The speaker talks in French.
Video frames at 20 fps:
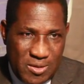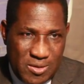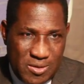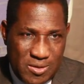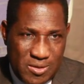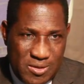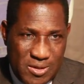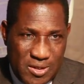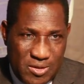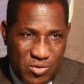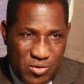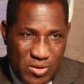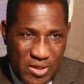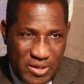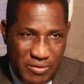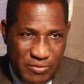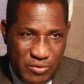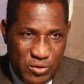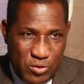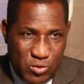Cette
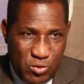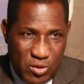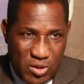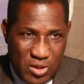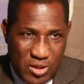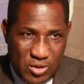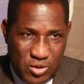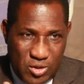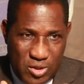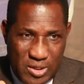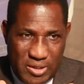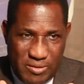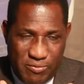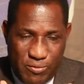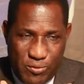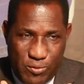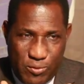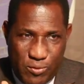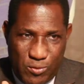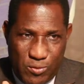télévision, quand je l'ai
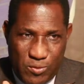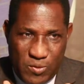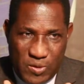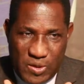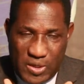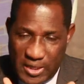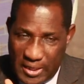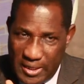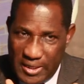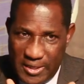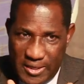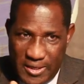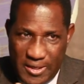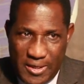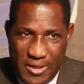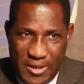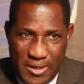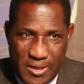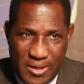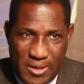vue
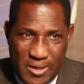créer,